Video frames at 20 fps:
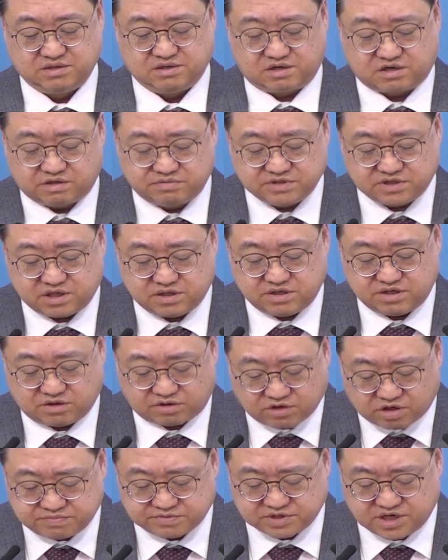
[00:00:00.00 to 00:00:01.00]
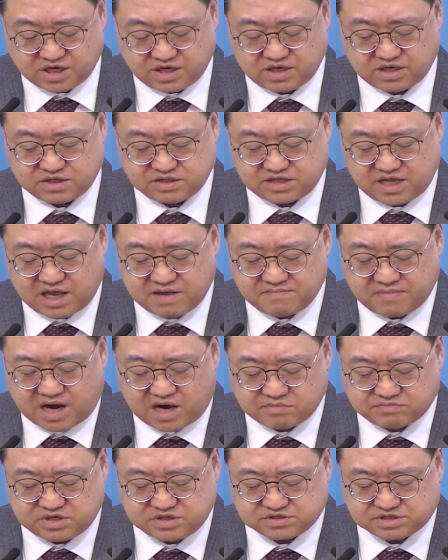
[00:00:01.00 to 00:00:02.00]
여러분, 여러분이 내
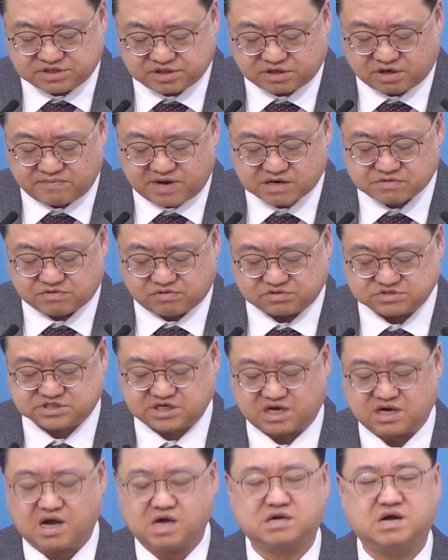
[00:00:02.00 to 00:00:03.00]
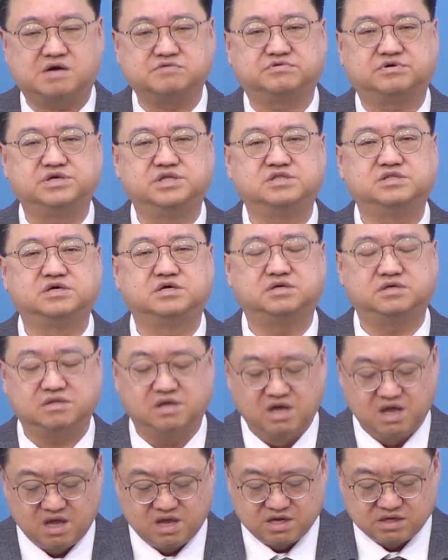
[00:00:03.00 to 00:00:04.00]
마음을 틀어막고 장악하고 있는
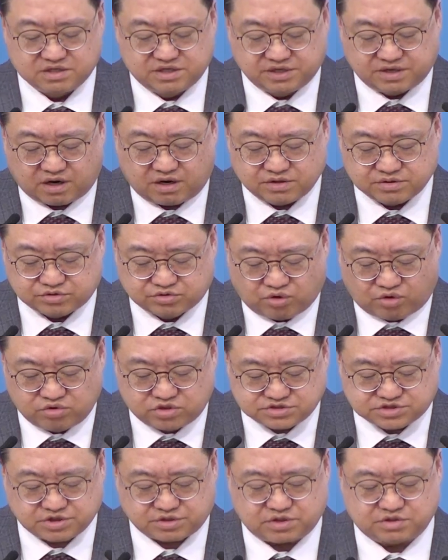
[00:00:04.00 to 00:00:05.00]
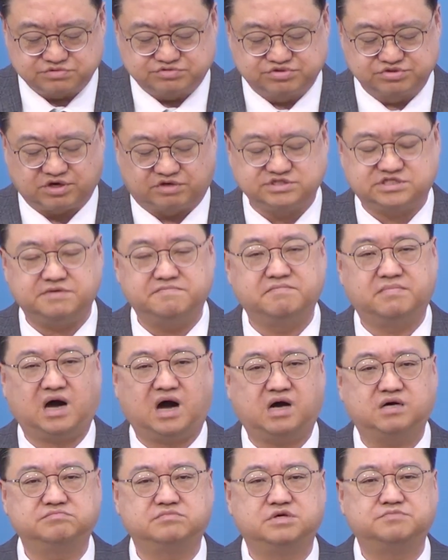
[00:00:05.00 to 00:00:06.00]
그런 돌처럼 굳어진
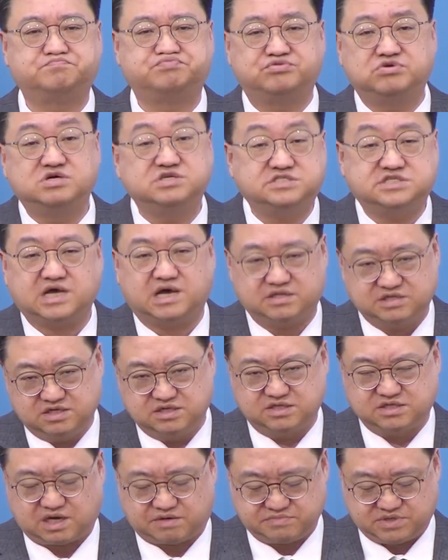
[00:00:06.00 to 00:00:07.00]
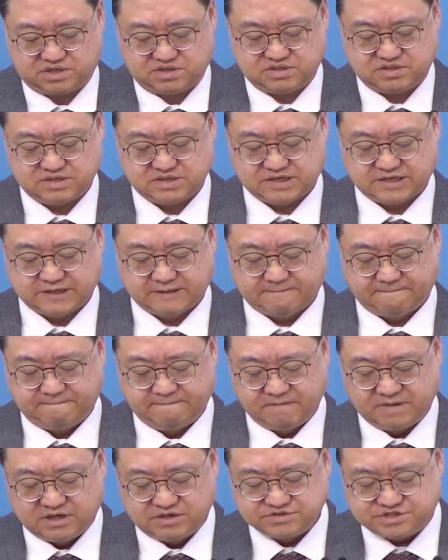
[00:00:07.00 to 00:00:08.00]
마음을 풀지 않는다면
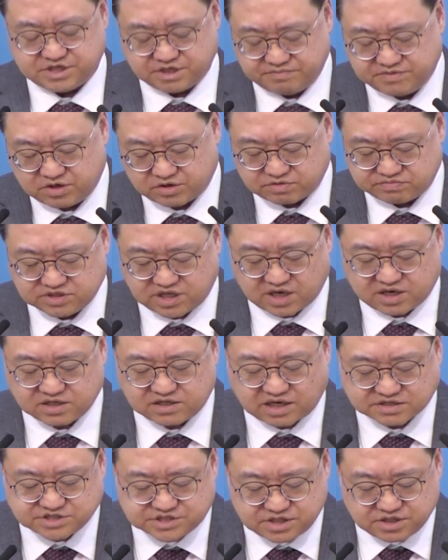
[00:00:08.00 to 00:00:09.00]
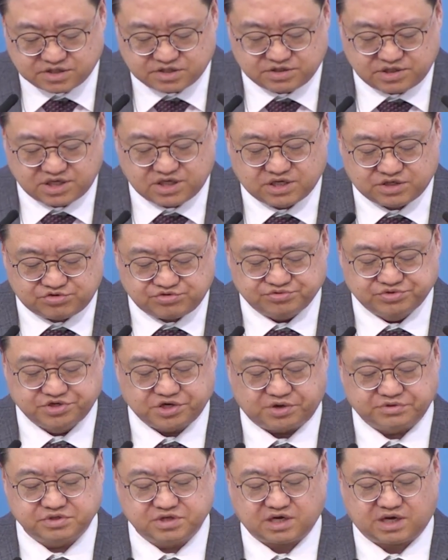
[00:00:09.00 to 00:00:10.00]
지금 여러분에게 닥친 이
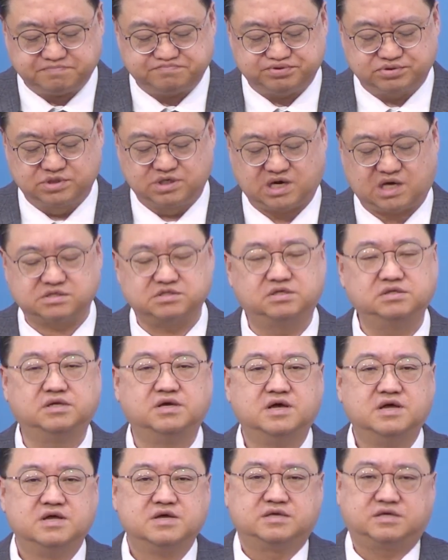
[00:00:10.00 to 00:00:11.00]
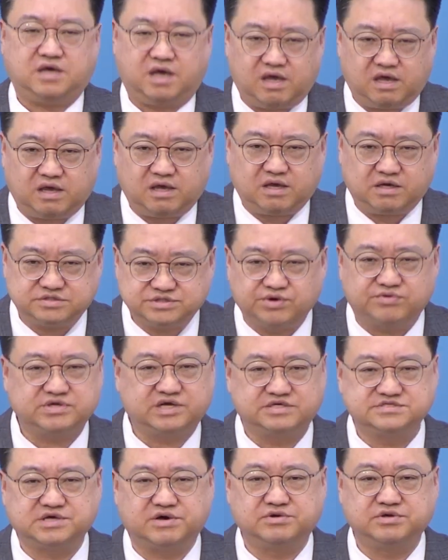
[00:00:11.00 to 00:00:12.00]
흉년과 풍랑은
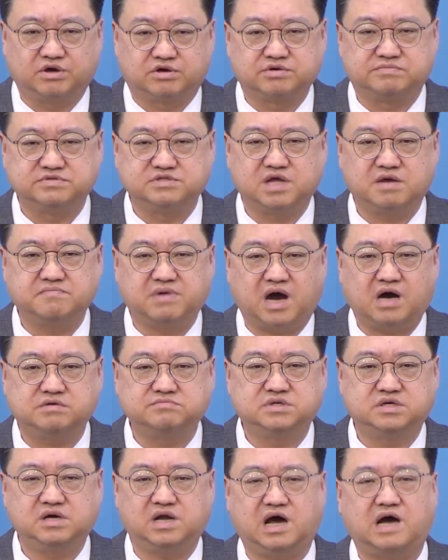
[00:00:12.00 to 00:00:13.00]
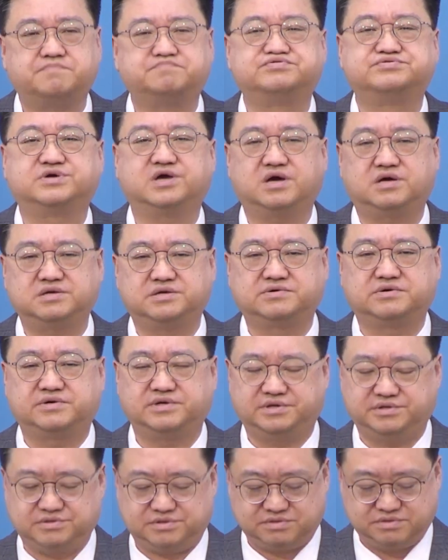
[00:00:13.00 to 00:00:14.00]
계속해서 여러분의 마음을 아프게 할
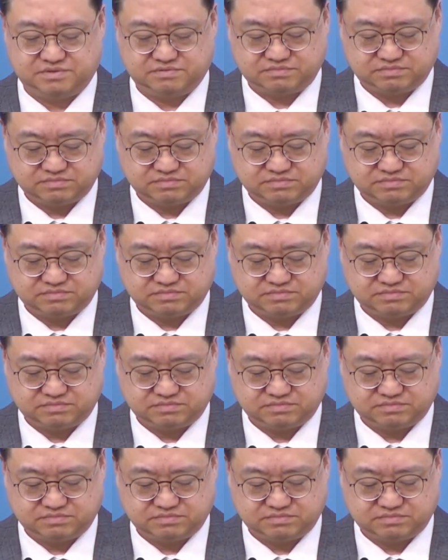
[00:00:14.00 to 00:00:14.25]
거예요.